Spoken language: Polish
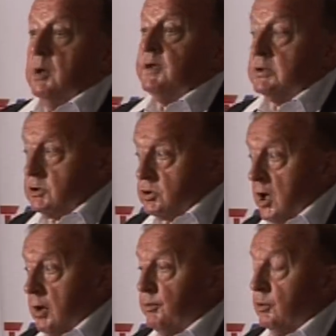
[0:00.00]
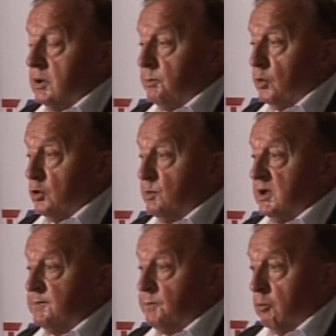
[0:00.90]
Więc trzeba było tę
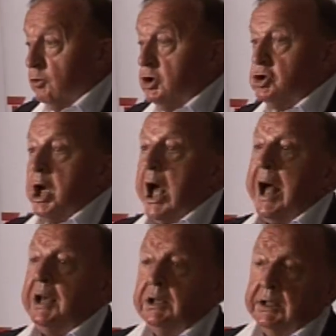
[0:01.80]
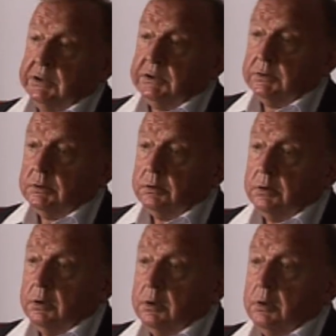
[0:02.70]
prośbę spełnić, ale
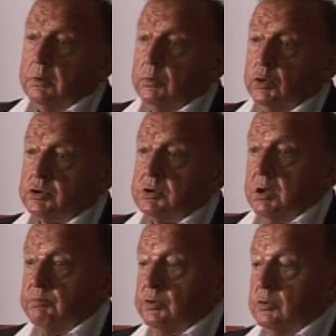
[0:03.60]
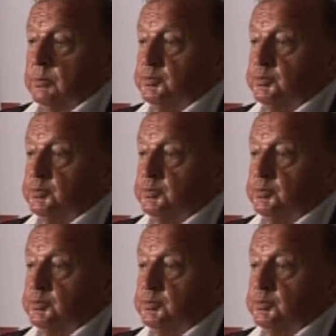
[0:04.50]
można było